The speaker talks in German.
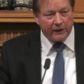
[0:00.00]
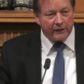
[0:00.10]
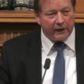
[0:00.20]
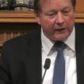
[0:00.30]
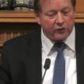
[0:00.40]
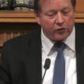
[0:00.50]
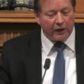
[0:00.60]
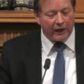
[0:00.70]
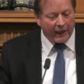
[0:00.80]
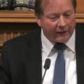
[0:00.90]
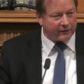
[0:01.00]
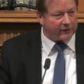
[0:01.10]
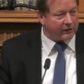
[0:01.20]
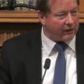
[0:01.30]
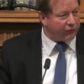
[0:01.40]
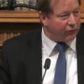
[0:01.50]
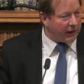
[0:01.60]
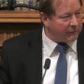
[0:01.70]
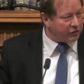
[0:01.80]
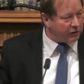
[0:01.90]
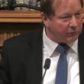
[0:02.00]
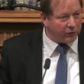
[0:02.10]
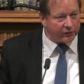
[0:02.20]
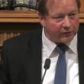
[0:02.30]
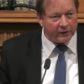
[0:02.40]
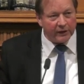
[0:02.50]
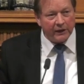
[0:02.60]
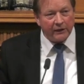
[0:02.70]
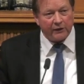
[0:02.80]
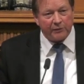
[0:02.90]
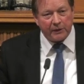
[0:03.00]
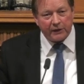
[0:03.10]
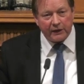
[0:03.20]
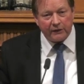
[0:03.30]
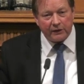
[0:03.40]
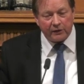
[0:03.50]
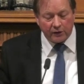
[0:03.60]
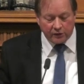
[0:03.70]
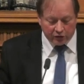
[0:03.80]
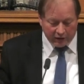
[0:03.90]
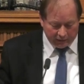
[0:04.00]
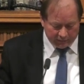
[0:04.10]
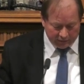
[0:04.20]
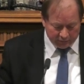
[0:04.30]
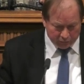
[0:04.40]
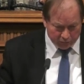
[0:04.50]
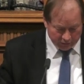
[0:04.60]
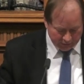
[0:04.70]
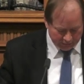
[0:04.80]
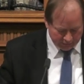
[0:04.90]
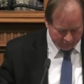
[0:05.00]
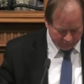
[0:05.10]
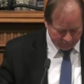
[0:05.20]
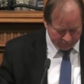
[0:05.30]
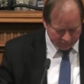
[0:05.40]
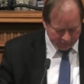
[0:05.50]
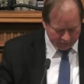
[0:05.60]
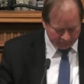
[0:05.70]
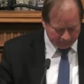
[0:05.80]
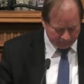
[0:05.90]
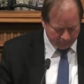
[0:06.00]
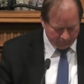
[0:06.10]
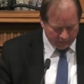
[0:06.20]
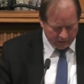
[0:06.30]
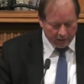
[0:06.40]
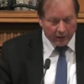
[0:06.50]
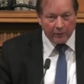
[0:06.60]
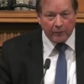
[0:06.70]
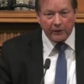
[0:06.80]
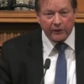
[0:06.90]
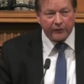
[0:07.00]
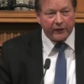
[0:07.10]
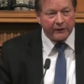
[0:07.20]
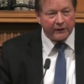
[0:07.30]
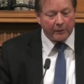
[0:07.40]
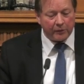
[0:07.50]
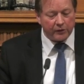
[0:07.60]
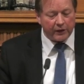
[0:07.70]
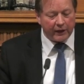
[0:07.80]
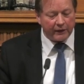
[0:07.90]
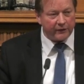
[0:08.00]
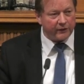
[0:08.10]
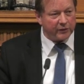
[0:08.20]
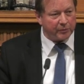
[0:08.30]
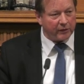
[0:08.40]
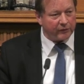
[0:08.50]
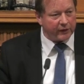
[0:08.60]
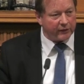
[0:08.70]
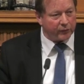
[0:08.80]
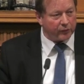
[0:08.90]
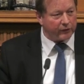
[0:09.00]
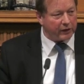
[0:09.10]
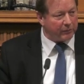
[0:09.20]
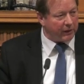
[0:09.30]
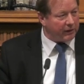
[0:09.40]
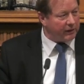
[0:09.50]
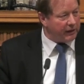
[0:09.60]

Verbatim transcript: der hätte schon längst dafür abstimmen müssen, dass man denen die deutsche Staatsangehörigkeit entziehen kann. Meine sehr verehrten Damen und Herren, es ist mal wieder so wie immer.